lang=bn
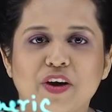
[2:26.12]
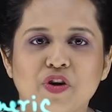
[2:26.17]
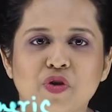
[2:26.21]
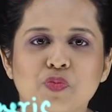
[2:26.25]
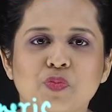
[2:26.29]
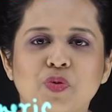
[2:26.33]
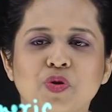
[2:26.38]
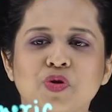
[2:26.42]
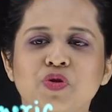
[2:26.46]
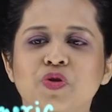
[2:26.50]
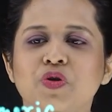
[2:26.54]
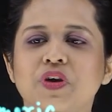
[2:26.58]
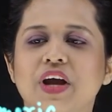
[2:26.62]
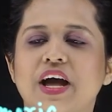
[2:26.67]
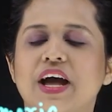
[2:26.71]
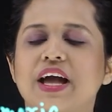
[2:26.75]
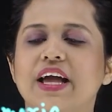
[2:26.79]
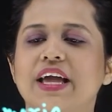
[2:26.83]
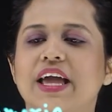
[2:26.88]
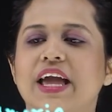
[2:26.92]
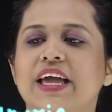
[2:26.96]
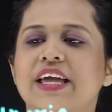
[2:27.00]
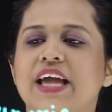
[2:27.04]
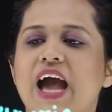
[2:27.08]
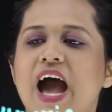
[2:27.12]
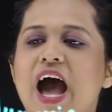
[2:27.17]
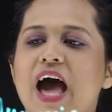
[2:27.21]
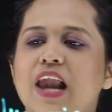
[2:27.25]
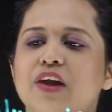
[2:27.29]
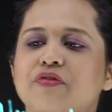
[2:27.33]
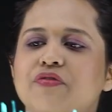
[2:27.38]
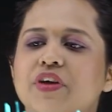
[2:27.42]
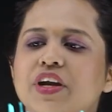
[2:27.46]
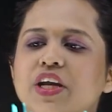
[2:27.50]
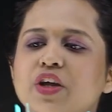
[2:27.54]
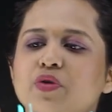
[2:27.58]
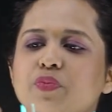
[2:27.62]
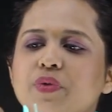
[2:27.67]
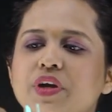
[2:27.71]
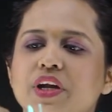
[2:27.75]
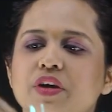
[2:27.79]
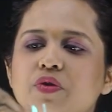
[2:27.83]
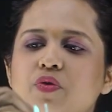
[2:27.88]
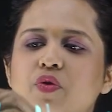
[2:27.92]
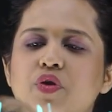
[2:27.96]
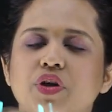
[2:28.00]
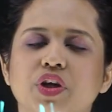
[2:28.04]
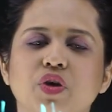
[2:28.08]
এখন বন্ধুরা এই আলফা
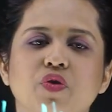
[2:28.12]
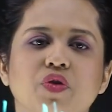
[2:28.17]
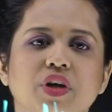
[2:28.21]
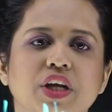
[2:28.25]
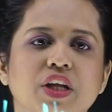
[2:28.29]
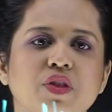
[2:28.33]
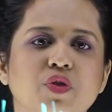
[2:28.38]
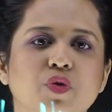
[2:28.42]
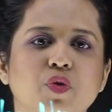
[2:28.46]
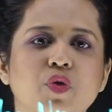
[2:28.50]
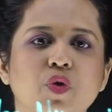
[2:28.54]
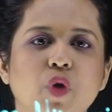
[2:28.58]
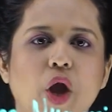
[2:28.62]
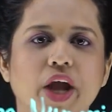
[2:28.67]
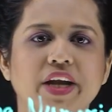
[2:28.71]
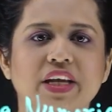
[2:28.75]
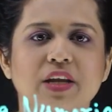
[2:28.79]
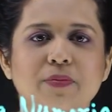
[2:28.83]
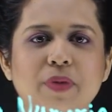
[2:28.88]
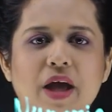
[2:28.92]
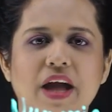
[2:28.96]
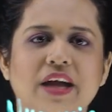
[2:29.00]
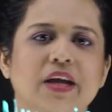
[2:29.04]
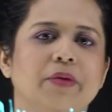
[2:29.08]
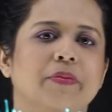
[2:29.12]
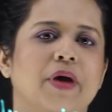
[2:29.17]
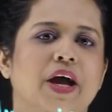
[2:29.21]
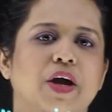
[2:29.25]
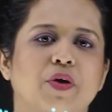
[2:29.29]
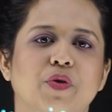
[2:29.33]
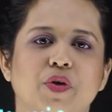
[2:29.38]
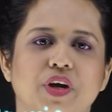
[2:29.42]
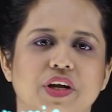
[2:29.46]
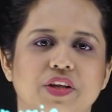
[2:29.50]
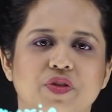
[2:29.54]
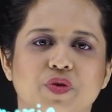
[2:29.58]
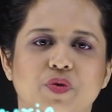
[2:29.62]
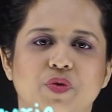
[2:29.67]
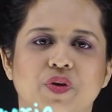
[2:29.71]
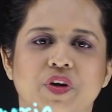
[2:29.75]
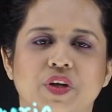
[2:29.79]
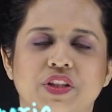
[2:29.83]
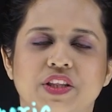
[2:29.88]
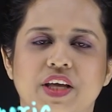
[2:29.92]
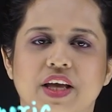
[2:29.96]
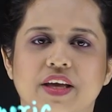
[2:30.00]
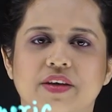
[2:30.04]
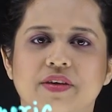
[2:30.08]
নিউমেরিক কোডকেও কিন্তু কয়েকটি ভাগে ভাগ করা
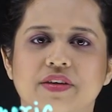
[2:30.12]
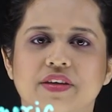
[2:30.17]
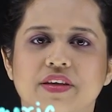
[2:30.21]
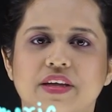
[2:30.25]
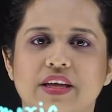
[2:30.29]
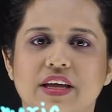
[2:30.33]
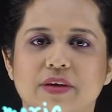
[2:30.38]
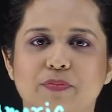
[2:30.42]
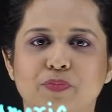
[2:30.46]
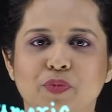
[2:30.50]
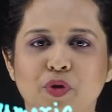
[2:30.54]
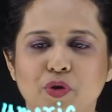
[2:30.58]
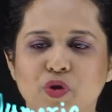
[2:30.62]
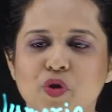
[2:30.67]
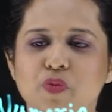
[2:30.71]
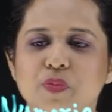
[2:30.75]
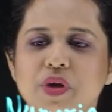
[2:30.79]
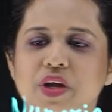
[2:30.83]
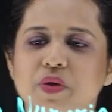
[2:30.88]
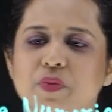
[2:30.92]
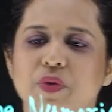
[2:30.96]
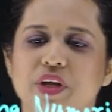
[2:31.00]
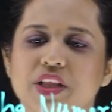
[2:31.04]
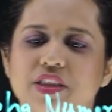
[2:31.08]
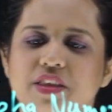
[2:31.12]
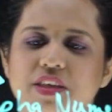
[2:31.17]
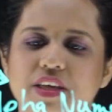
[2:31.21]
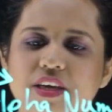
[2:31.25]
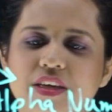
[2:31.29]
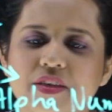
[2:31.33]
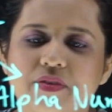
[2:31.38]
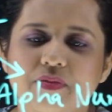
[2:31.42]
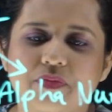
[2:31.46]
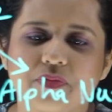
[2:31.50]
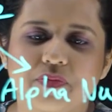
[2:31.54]
যায় প্রথমেই রয়েছে